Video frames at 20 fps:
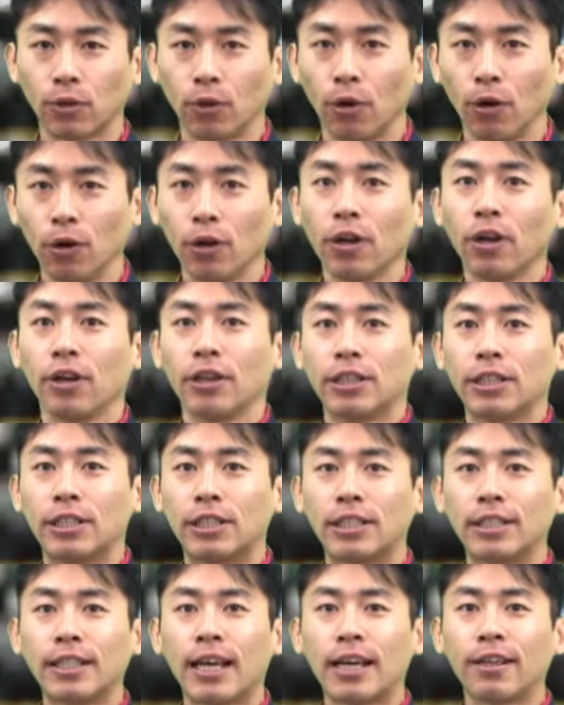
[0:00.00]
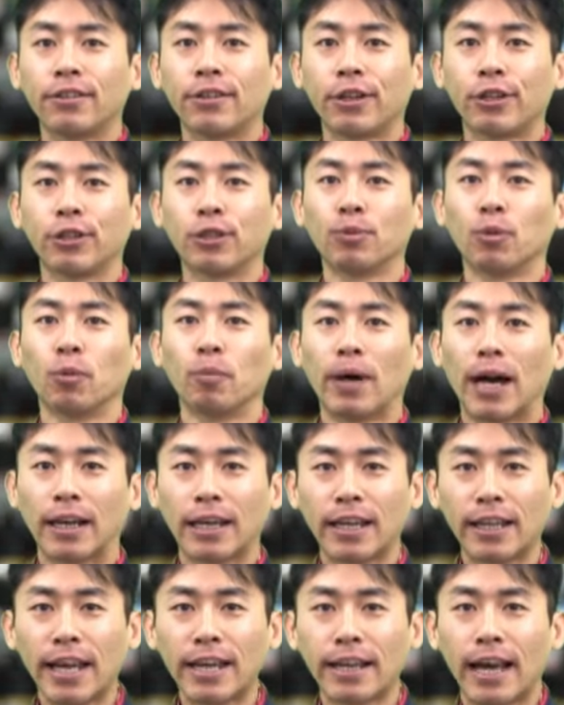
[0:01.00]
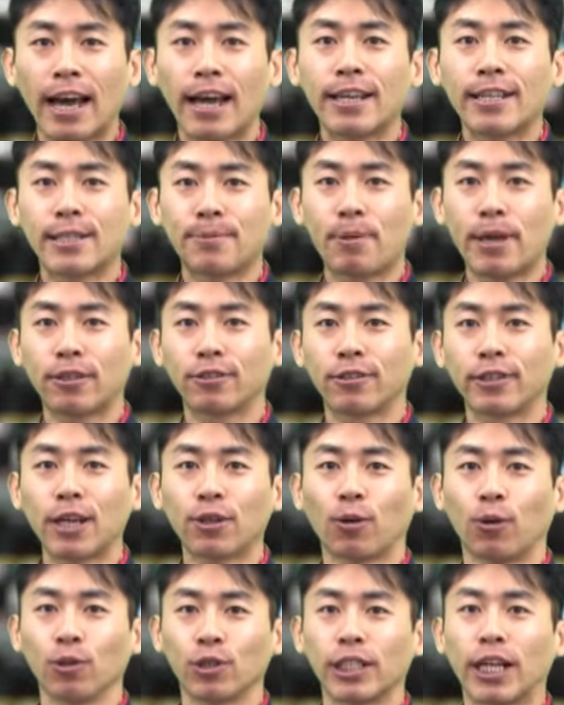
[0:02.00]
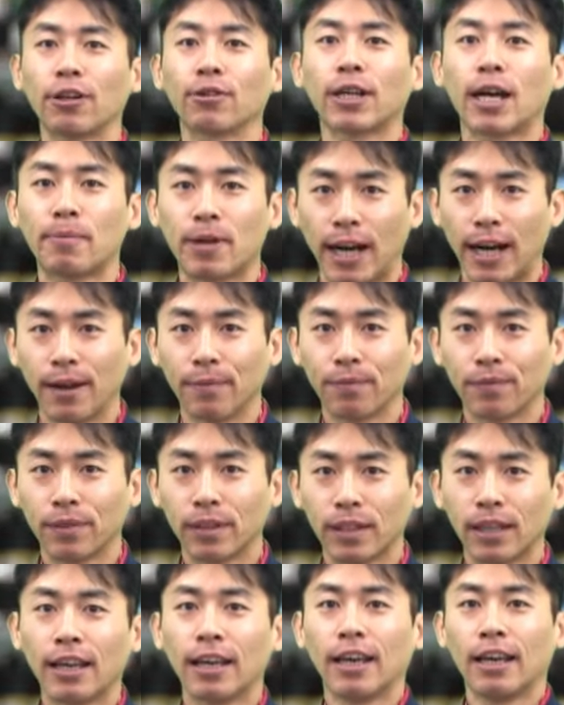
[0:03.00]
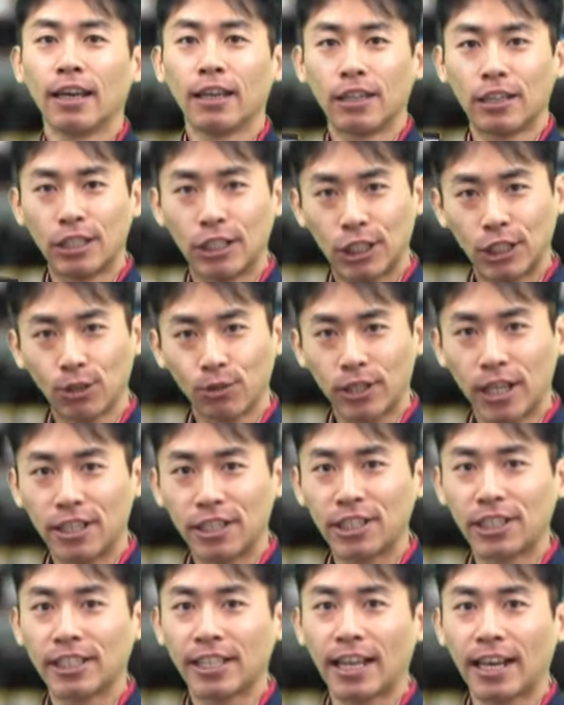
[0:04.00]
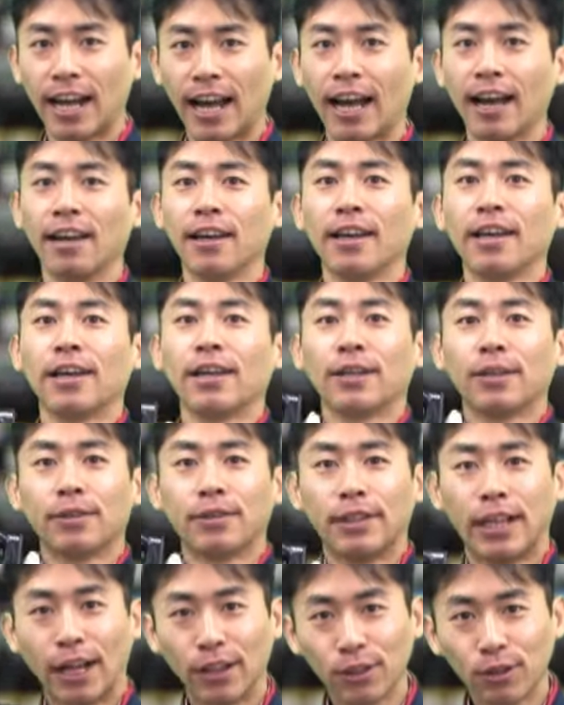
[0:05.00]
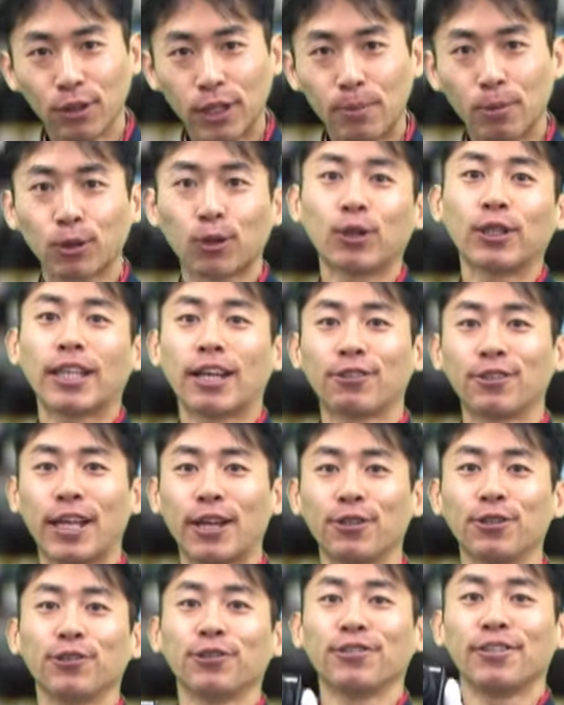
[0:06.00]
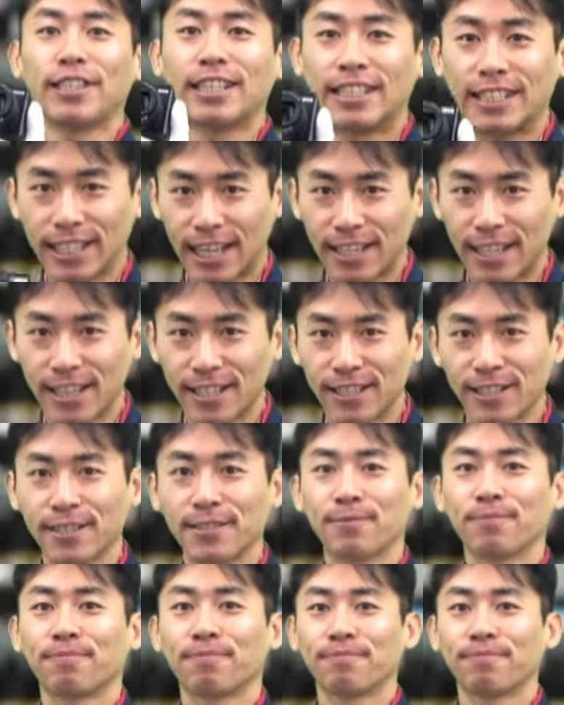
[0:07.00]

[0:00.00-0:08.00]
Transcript: と一眼レフにも負けないハイスペックなこちらのカメラ一度手にしたら何度でも撮りたくなる1台です